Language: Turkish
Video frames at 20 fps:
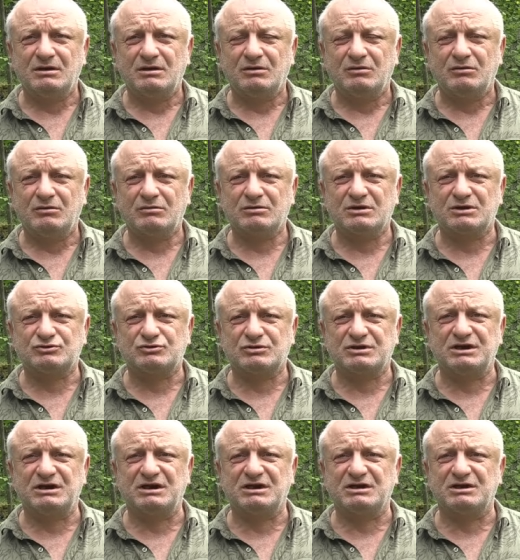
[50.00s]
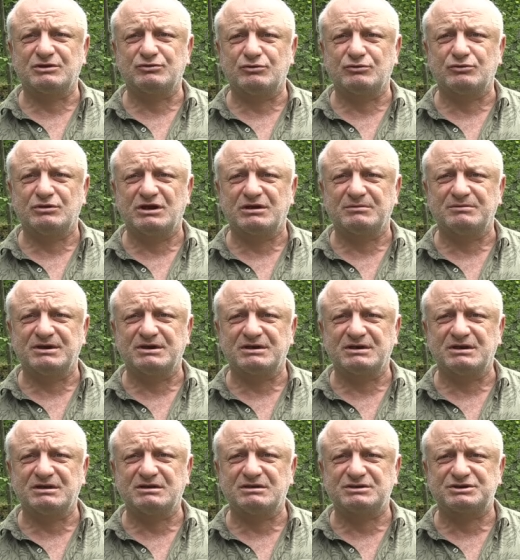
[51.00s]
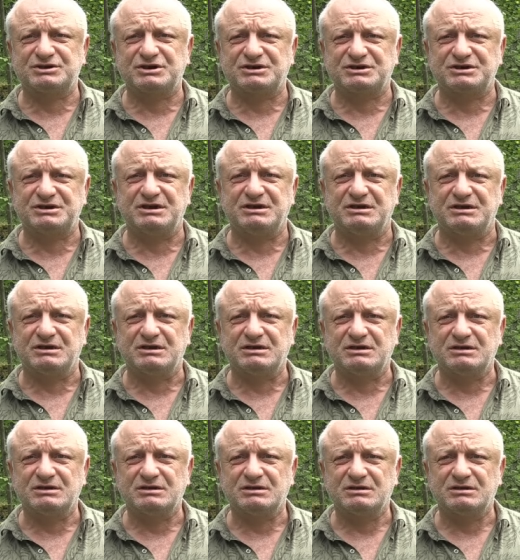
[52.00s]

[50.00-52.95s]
Ondan sonra ileriden döndüler bir yerden çarşıya indik.